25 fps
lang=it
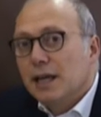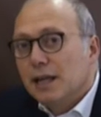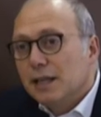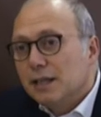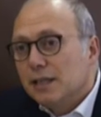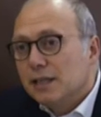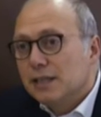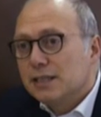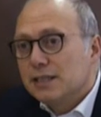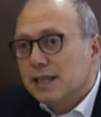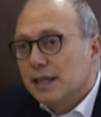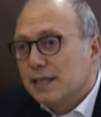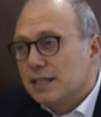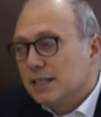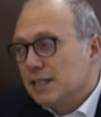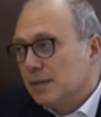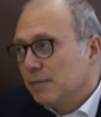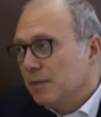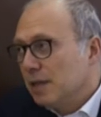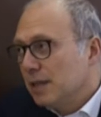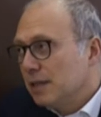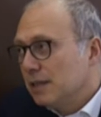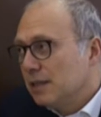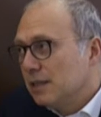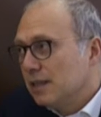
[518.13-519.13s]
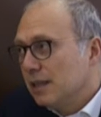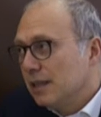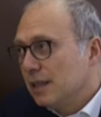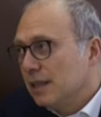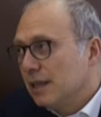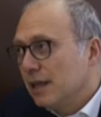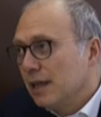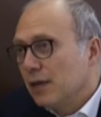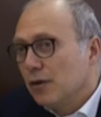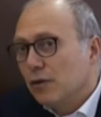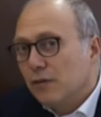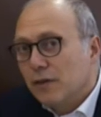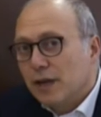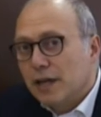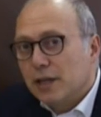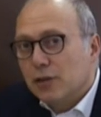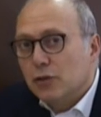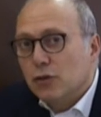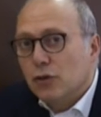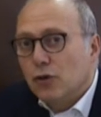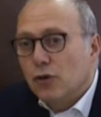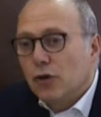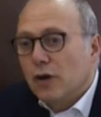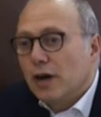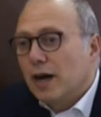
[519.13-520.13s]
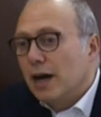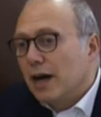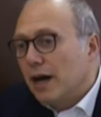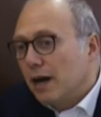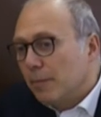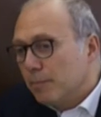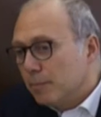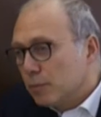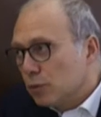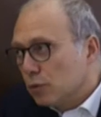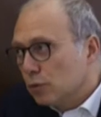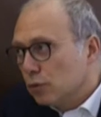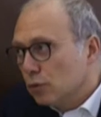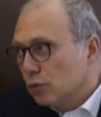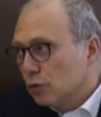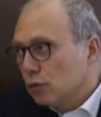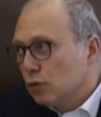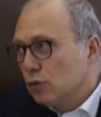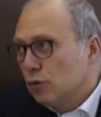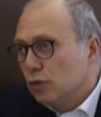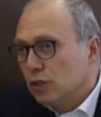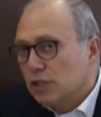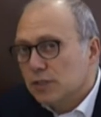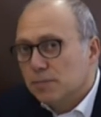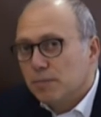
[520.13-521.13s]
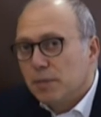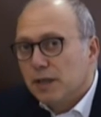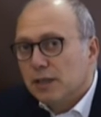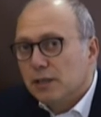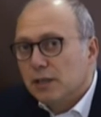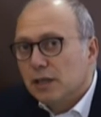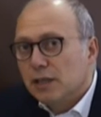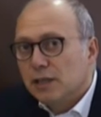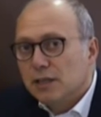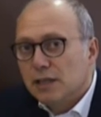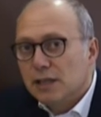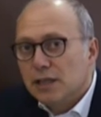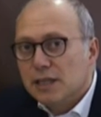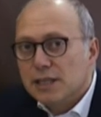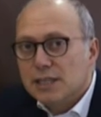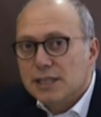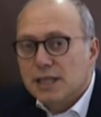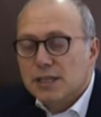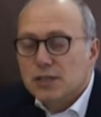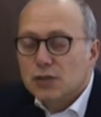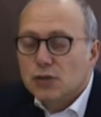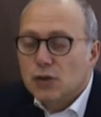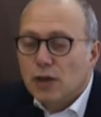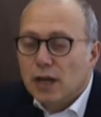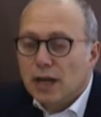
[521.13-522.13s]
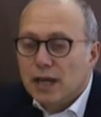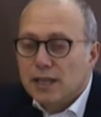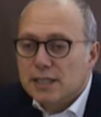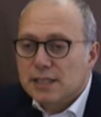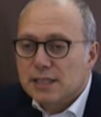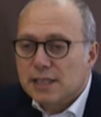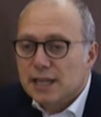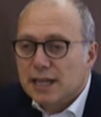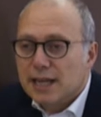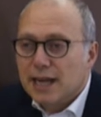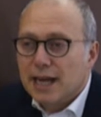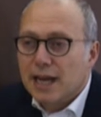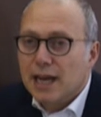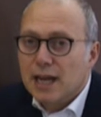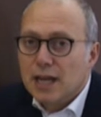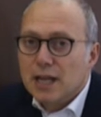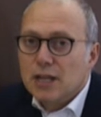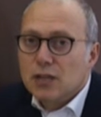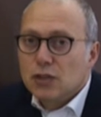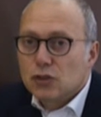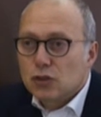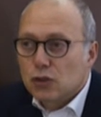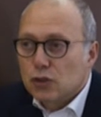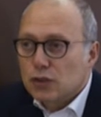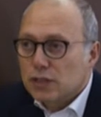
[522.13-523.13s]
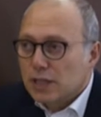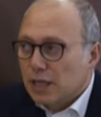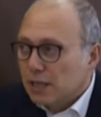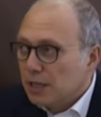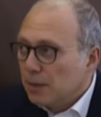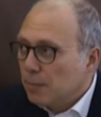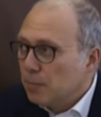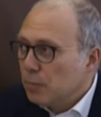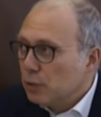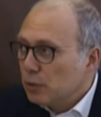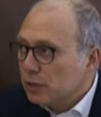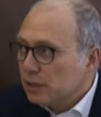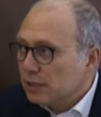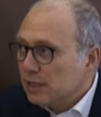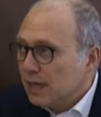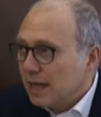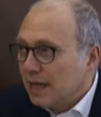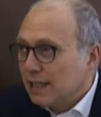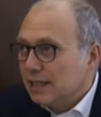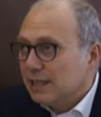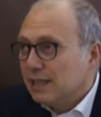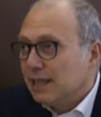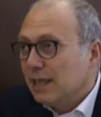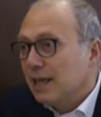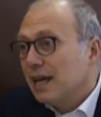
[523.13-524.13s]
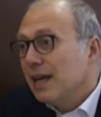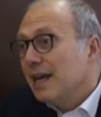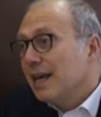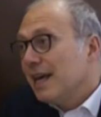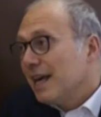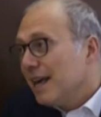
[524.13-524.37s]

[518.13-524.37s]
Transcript: gli stanziamenti investimenti che il governo ha prodotto rispetto all'edilizia scolastica sono stati importanti